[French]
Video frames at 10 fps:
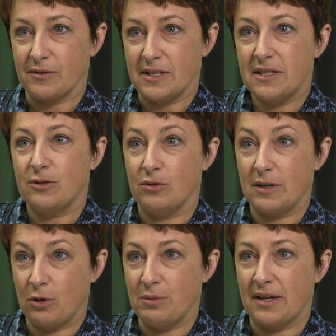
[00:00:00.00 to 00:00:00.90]
Ça, c'est
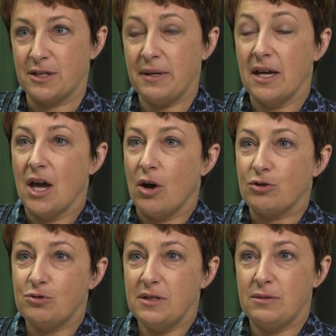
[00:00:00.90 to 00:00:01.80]
un premier aspect.
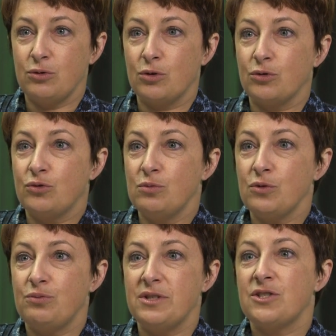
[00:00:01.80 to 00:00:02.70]
Ensuite, pour que tout le
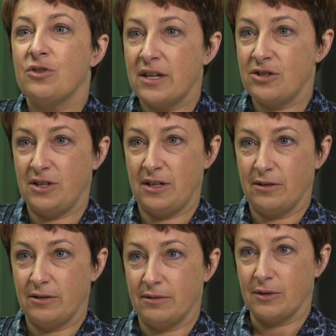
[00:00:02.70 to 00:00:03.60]
monde puisse s'engager
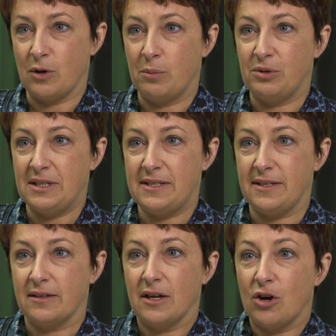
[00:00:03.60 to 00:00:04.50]
en
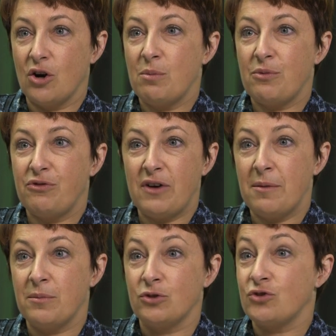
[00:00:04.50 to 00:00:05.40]
politique, hommes,
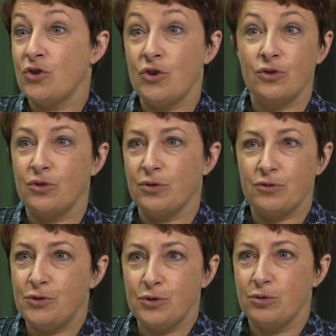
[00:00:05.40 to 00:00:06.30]
femmes, jeunes,
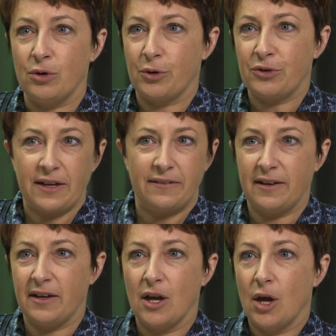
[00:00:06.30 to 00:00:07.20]
vieux,
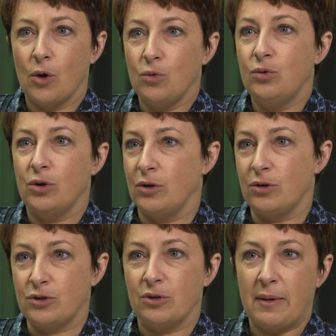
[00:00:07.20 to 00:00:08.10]
retraités ou
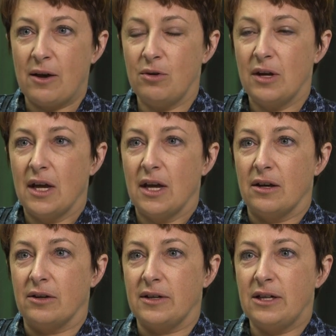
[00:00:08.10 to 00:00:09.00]
euh, jeunes parents,
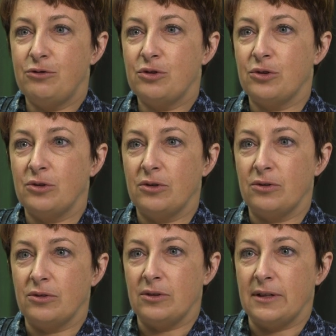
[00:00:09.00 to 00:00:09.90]
il faut que
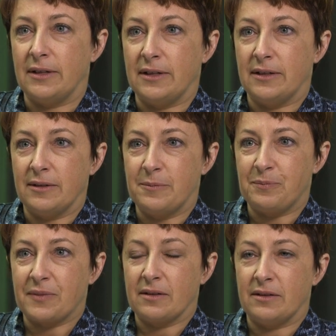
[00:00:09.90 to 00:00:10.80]
les,
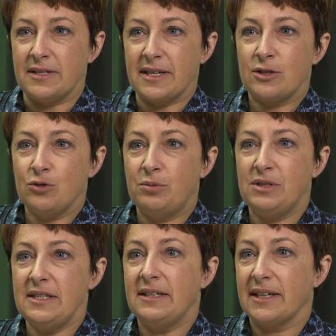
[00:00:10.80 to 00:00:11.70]
actions
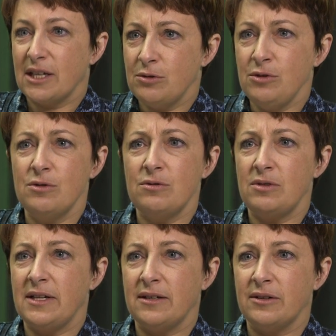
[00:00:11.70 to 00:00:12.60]
politiques, les réunions,
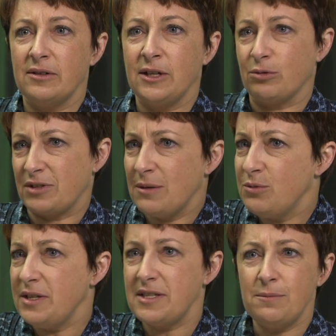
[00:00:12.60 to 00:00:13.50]
les, conseils
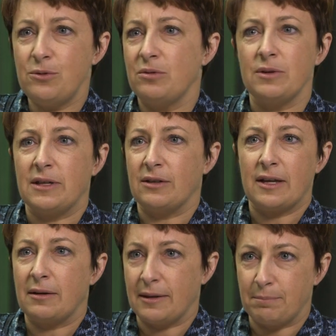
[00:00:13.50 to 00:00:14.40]
municipaux, il y en
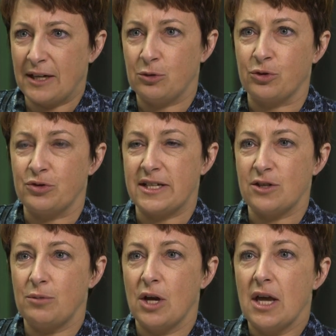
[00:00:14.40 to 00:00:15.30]
a, il y a plein d'autres
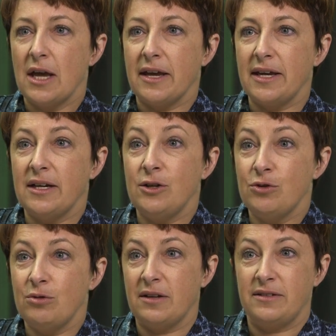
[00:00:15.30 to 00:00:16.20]
exemples, aient
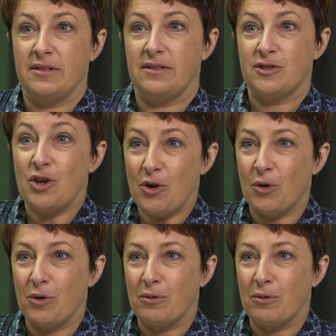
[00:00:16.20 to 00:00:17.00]
lieu à des heures